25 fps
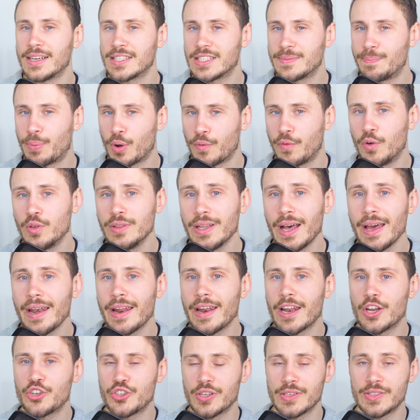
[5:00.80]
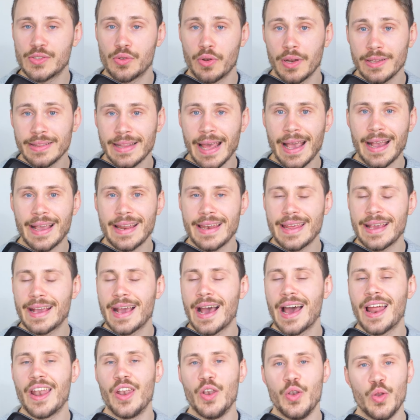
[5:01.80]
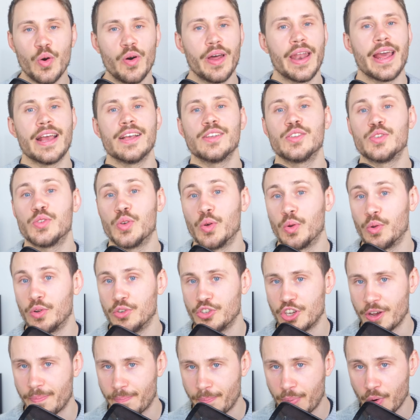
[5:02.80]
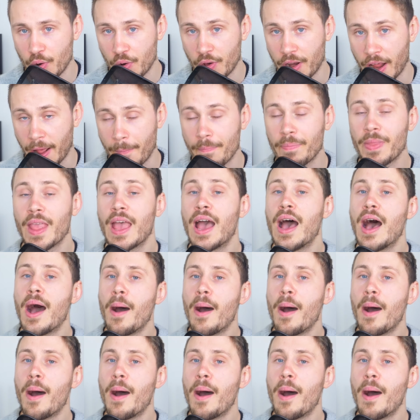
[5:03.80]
a sprofondare recessione tecnica non è solo il Giappone